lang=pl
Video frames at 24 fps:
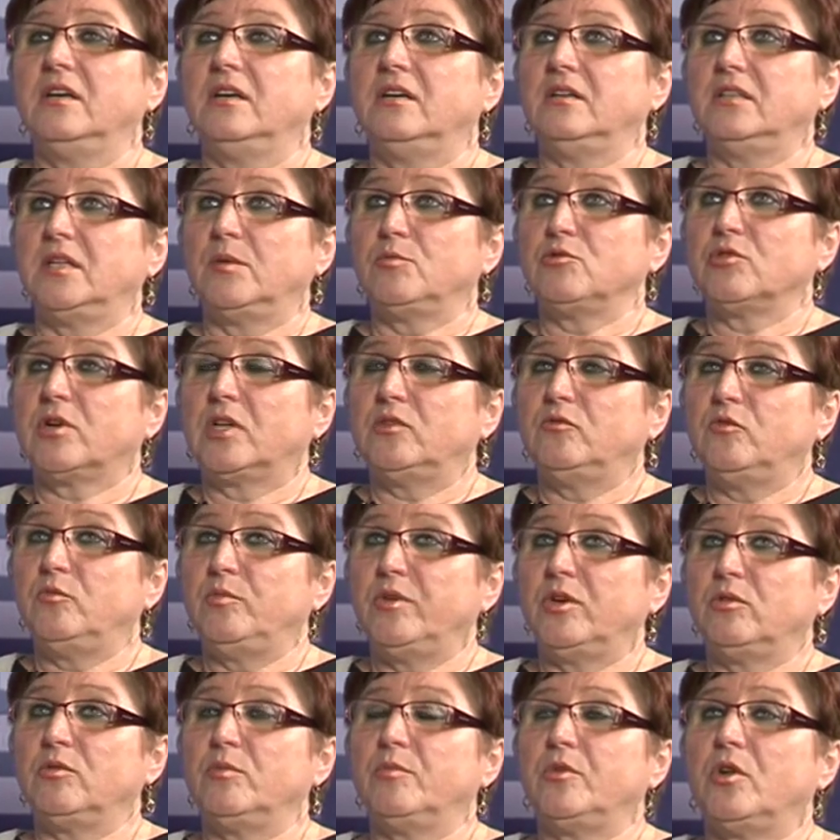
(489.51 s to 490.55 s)
E, na przykład w
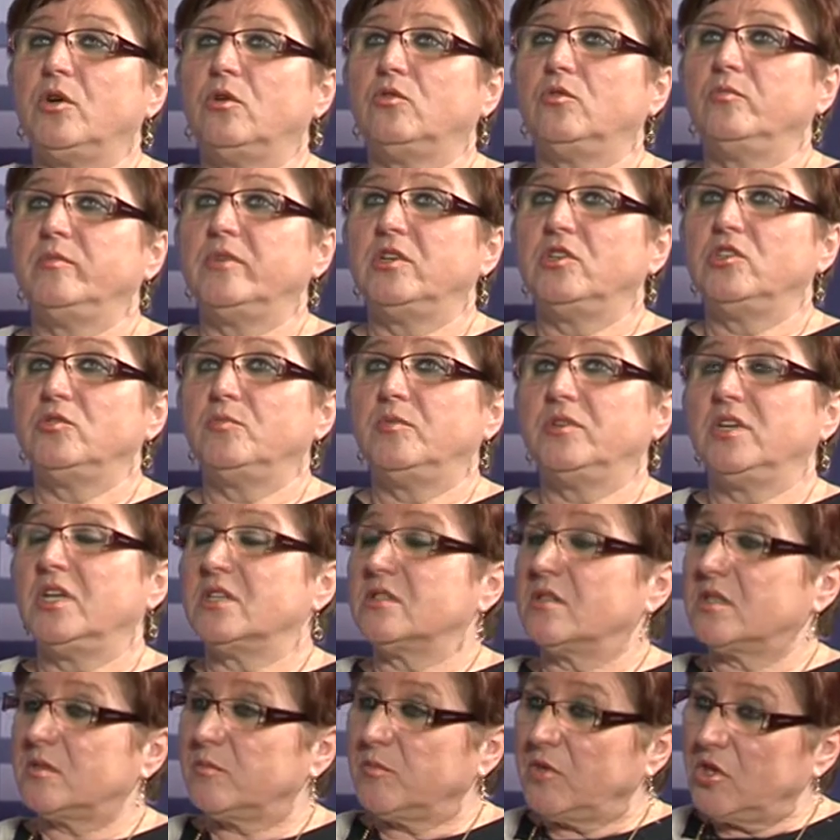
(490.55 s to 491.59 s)
ubiegłym roku mieliśmy
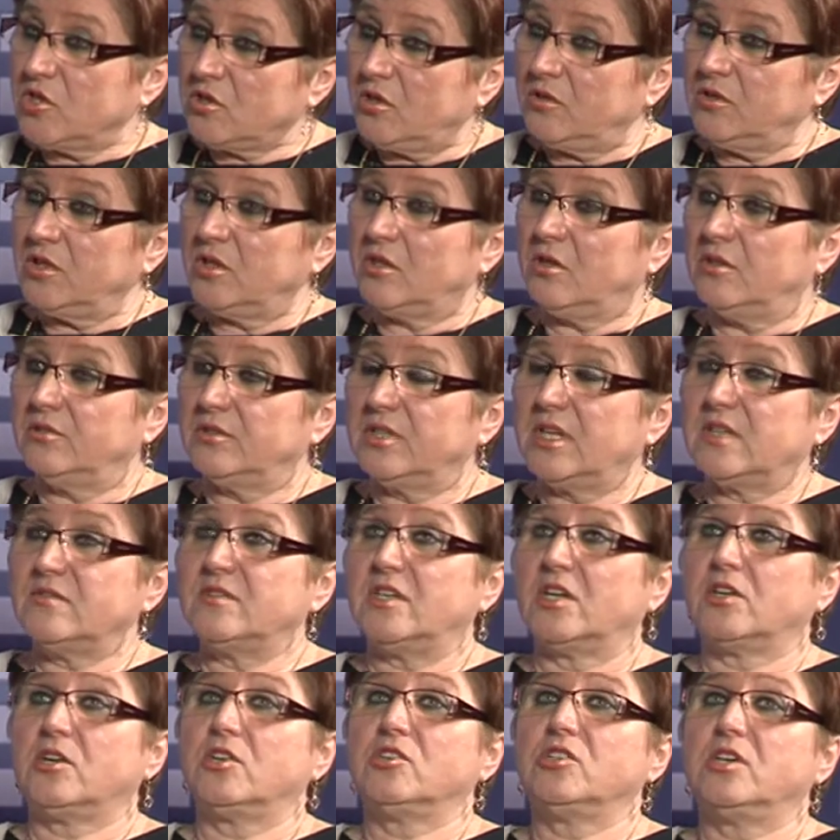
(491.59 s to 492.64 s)
nieco zmniejszony kontrakt w
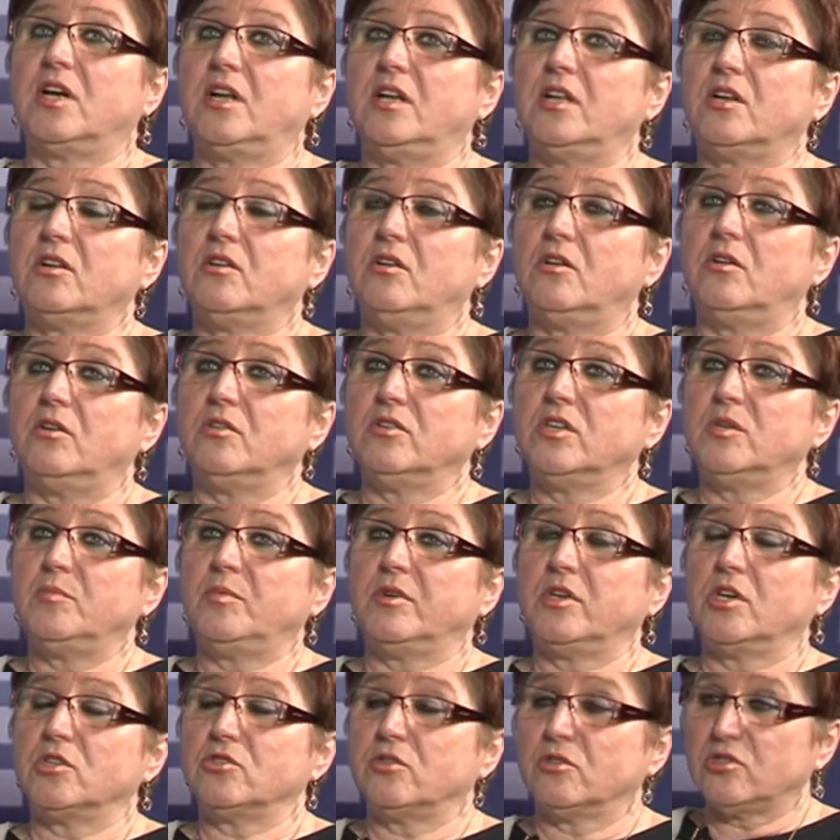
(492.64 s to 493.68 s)
zakresie alergologii,
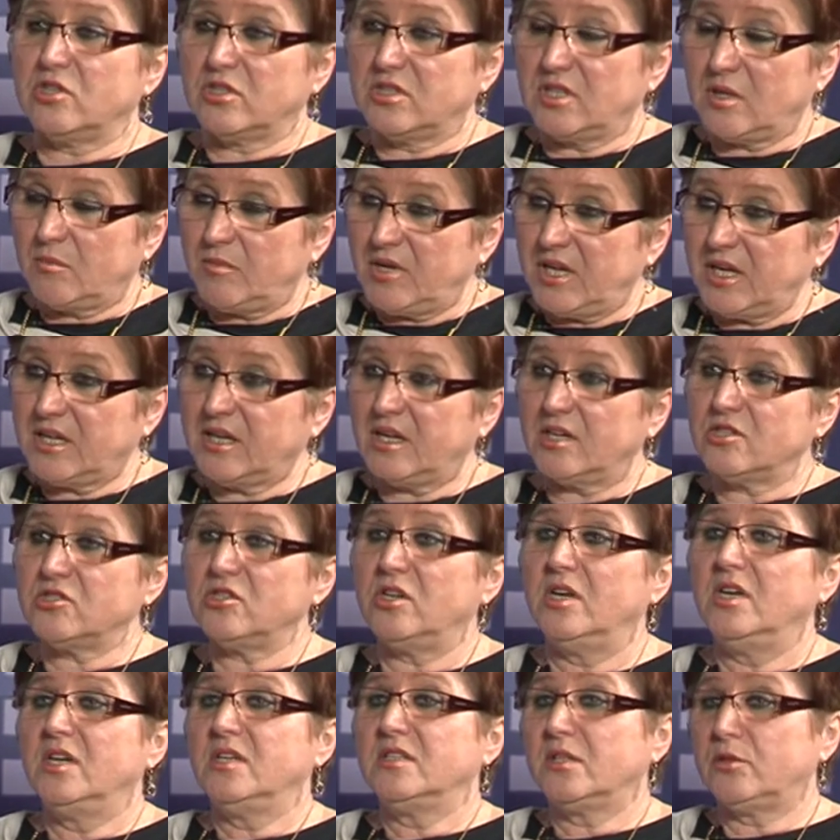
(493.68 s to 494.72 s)
ponieważ odszedł nam
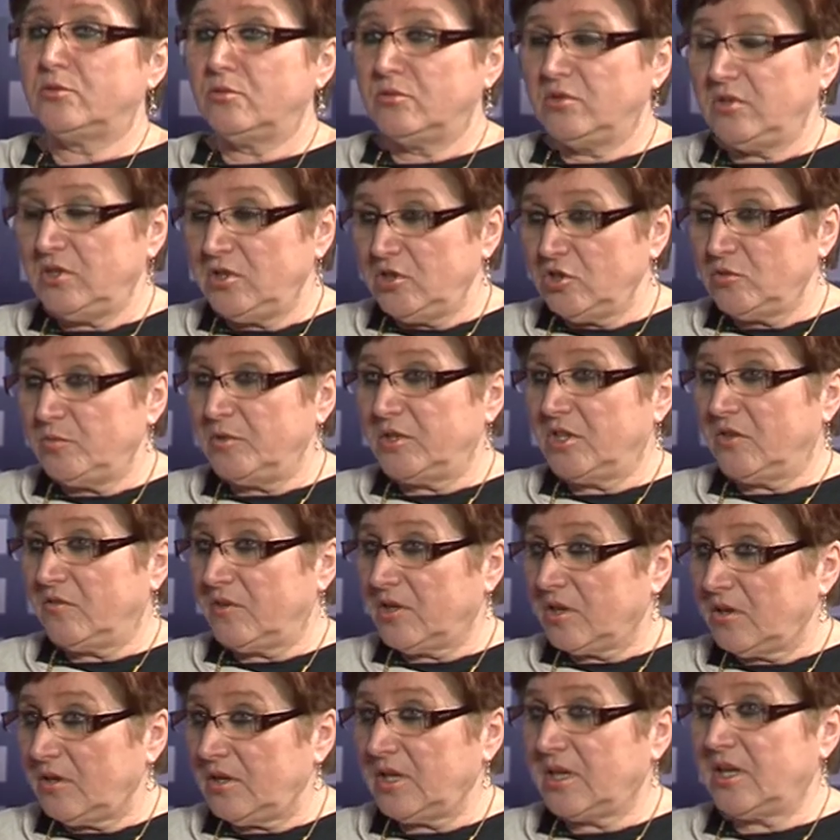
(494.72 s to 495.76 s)
lekarz. Zatrudniliśmy
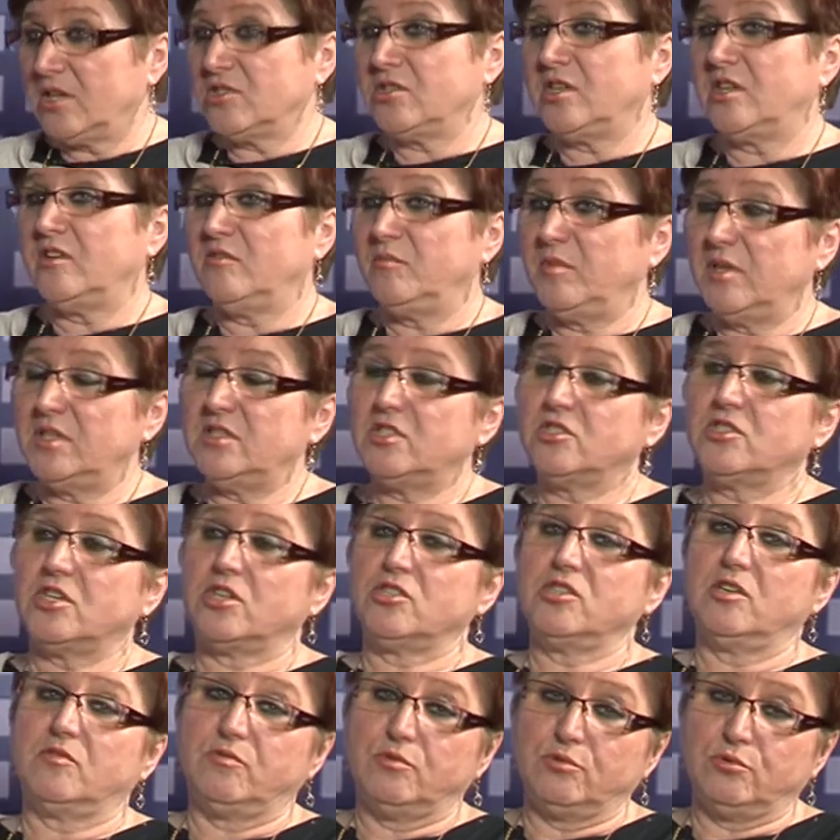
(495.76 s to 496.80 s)
nowego lekarza, ale w
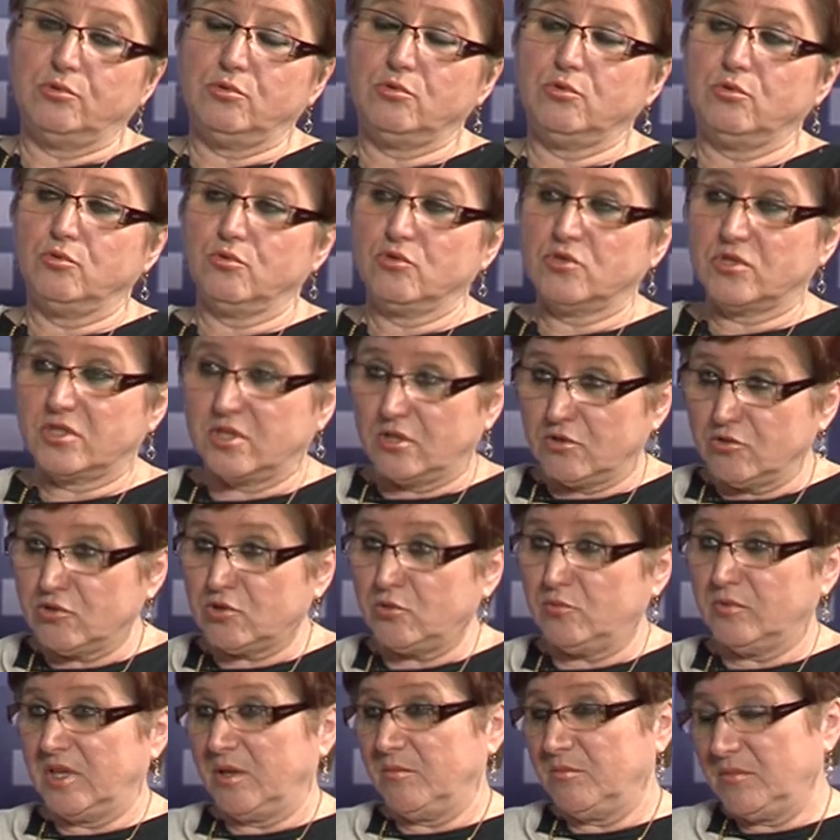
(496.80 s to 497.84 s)
międzyczasie fundusz już
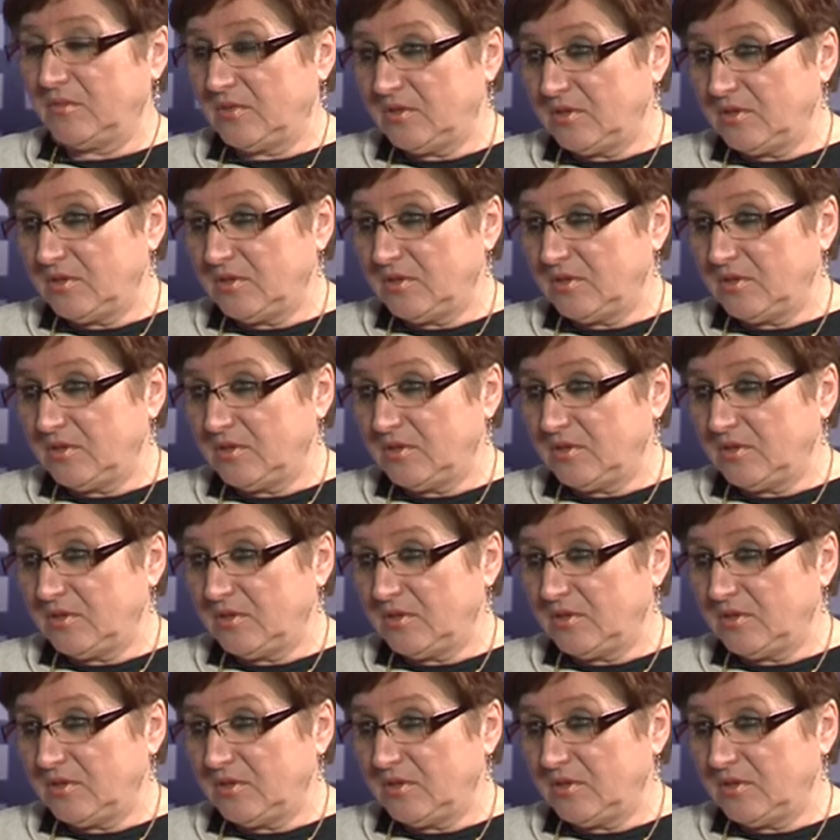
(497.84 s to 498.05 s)
zdążył nam